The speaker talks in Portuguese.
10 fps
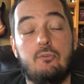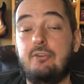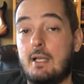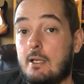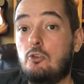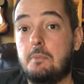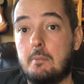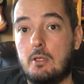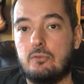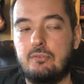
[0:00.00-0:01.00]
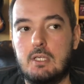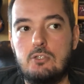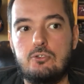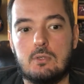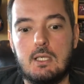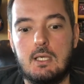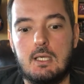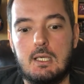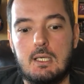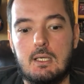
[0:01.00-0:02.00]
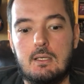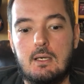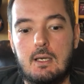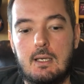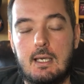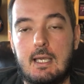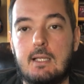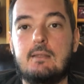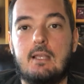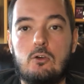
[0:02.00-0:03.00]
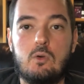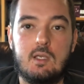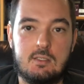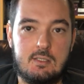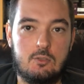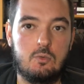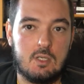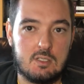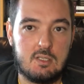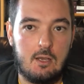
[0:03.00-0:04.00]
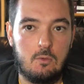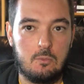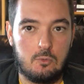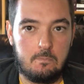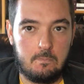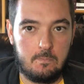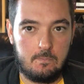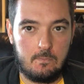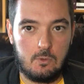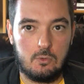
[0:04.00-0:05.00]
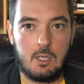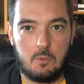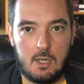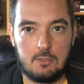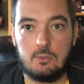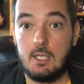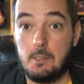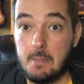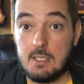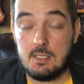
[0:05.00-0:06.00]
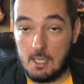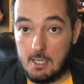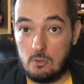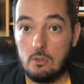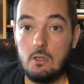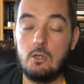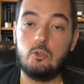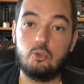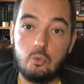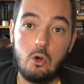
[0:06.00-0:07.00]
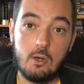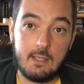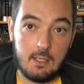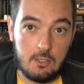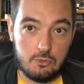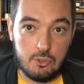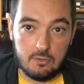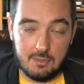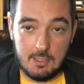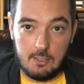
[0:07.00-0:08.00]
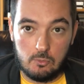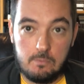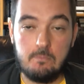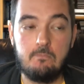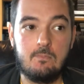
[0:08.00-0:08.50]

Eu falei no primeiro vídeo que ele ter conhecido o Anselmo, o namorado dele brasileiro, no Rock in Rio de 91